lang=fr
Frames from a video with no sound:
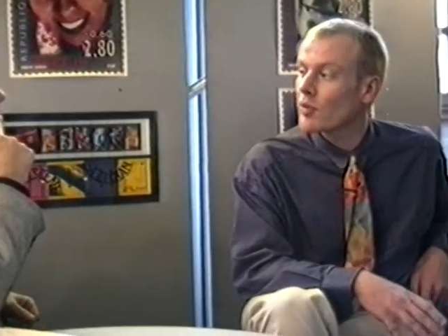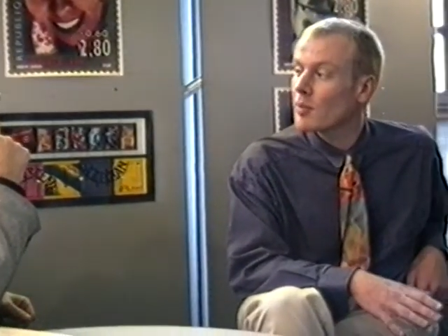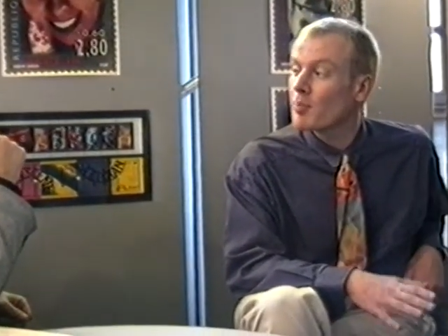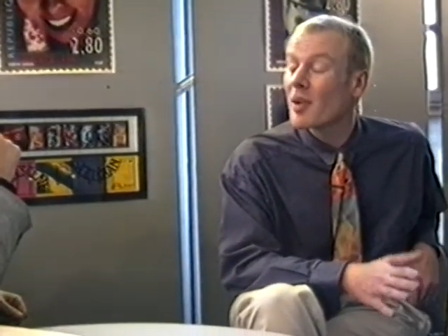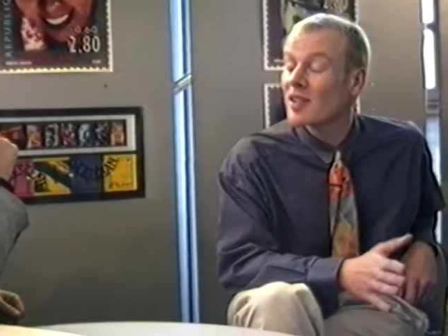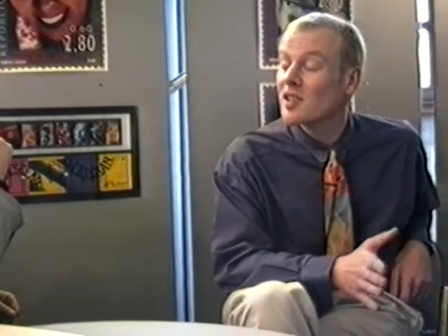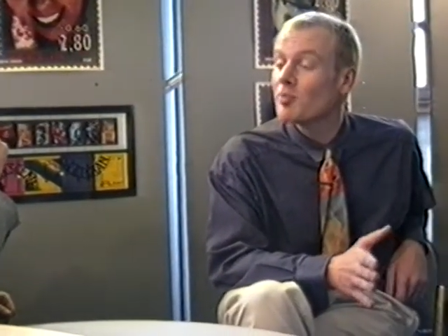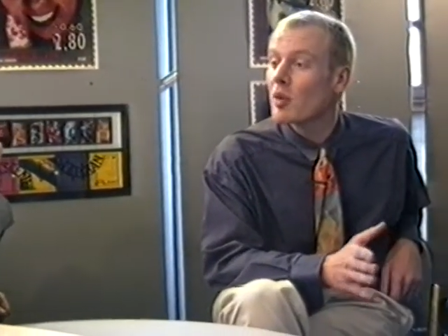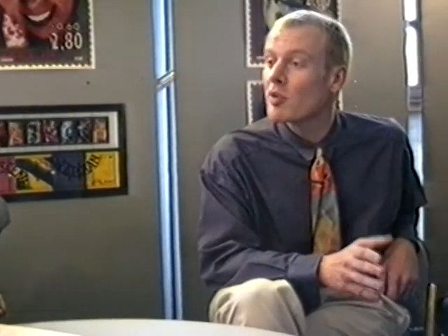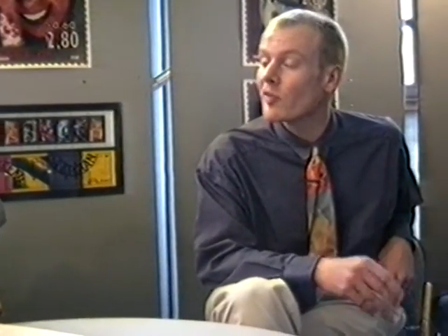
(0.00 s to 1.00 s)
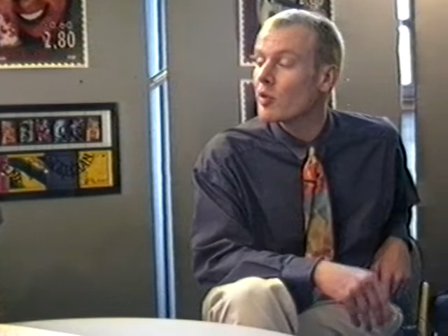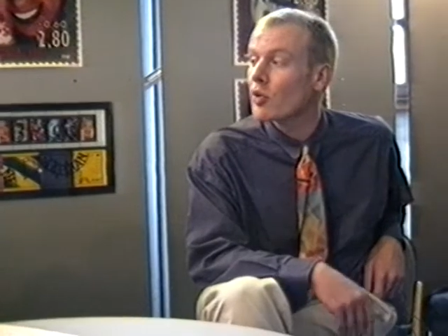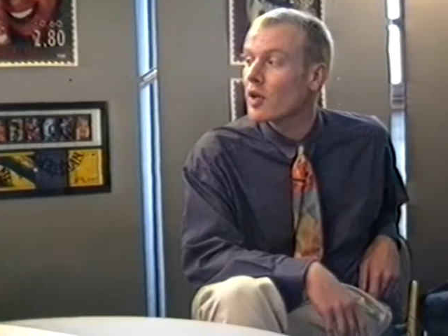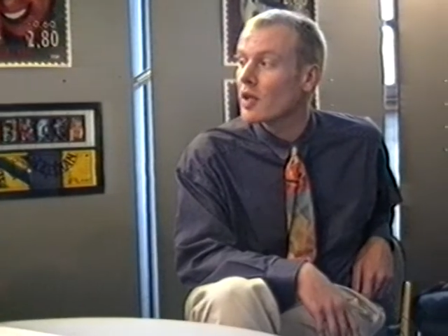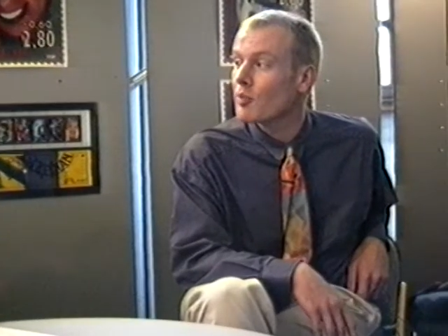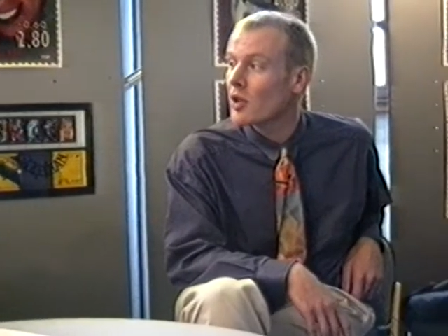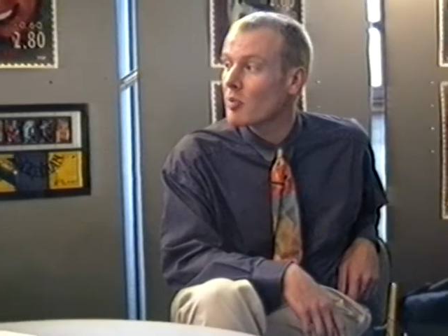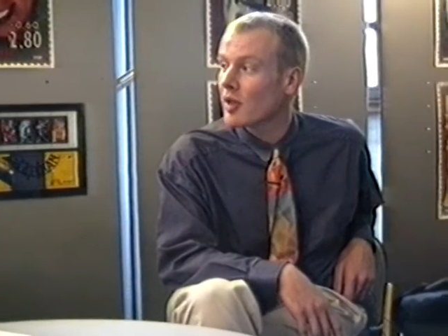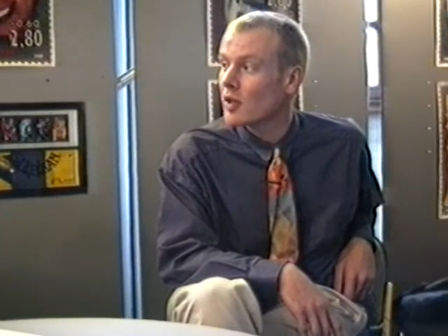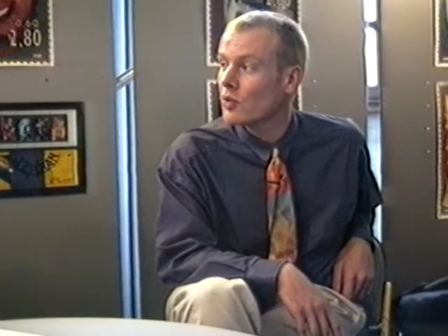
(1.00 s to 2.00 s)
et principalement fait pour les, pour les
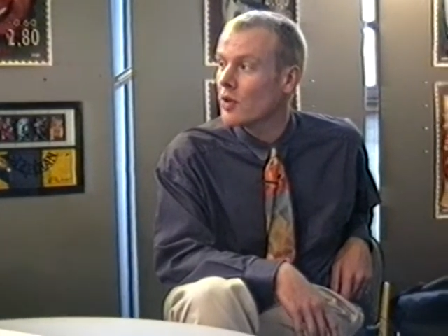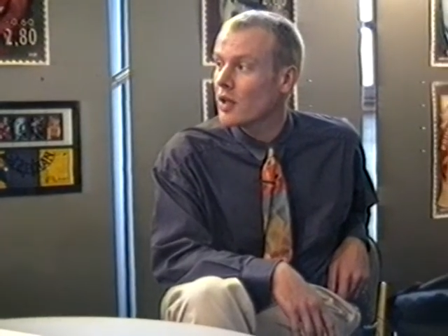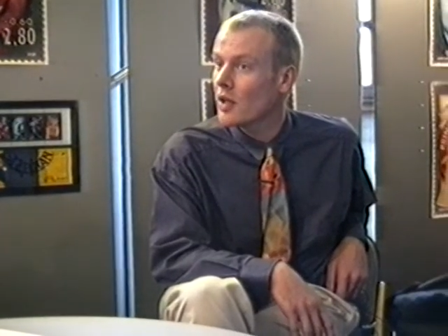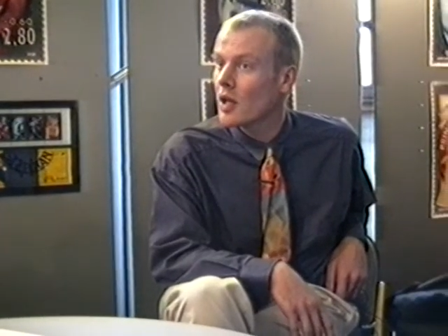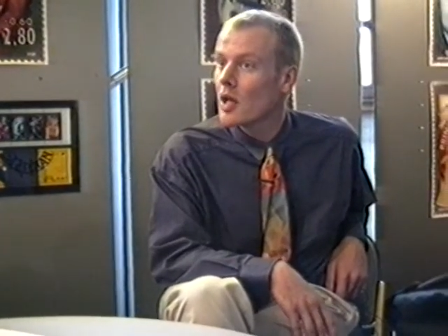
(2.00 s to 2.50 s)
particuliers,